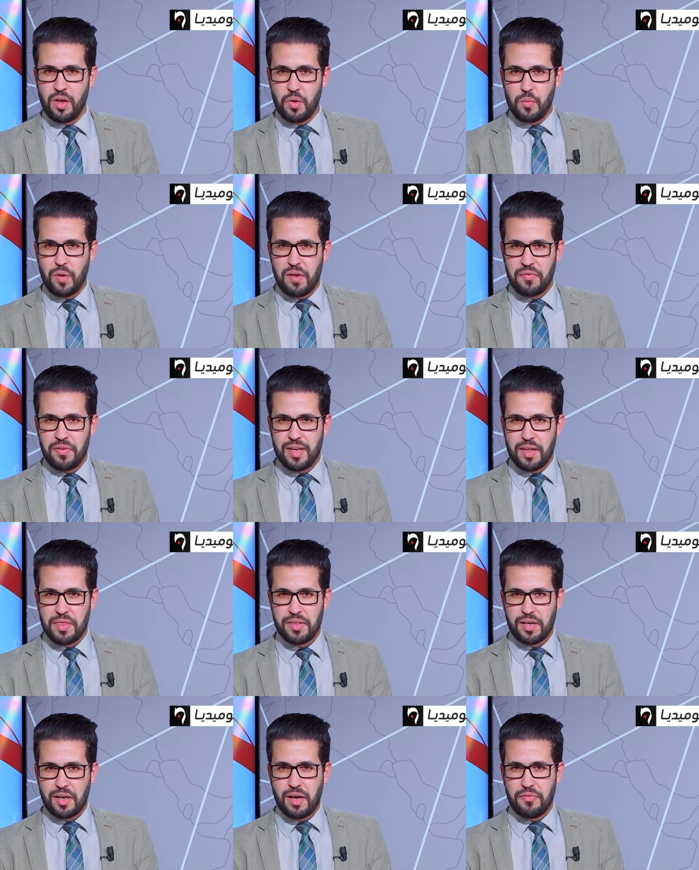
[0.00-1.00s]
وفي
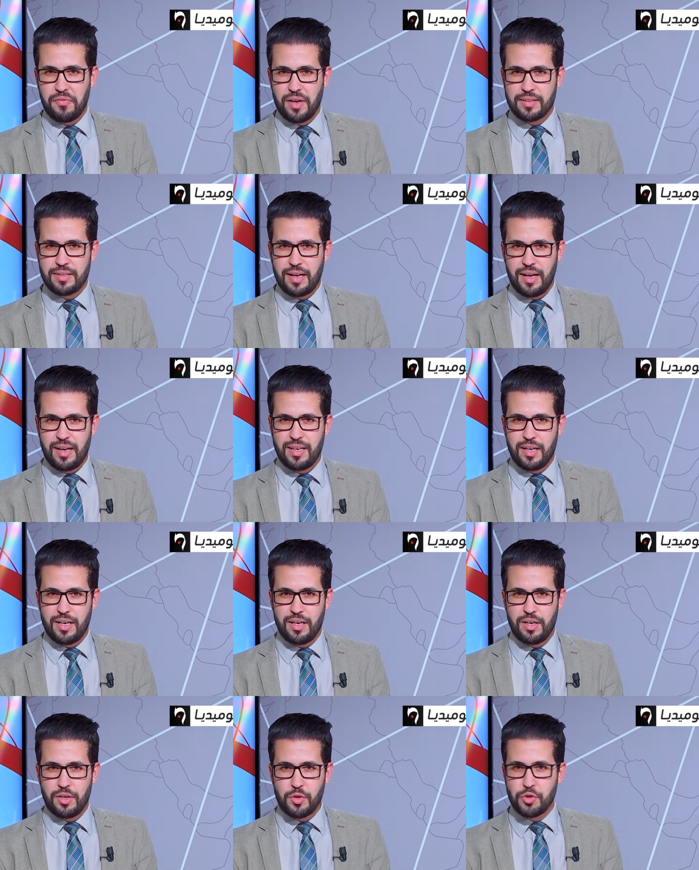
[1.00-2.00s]
ثقافة أهل
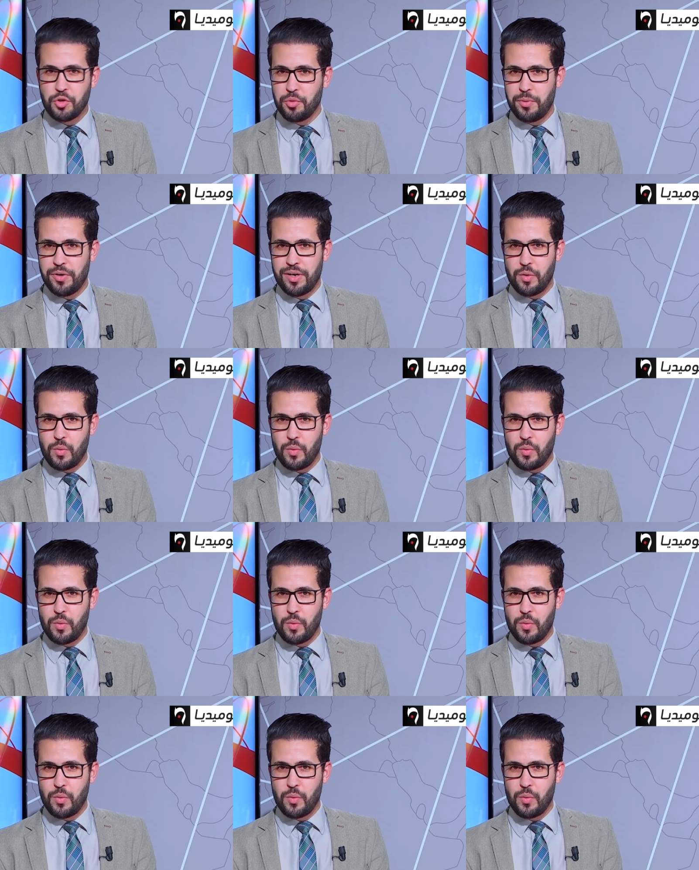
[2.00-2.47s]
اليوتيوبر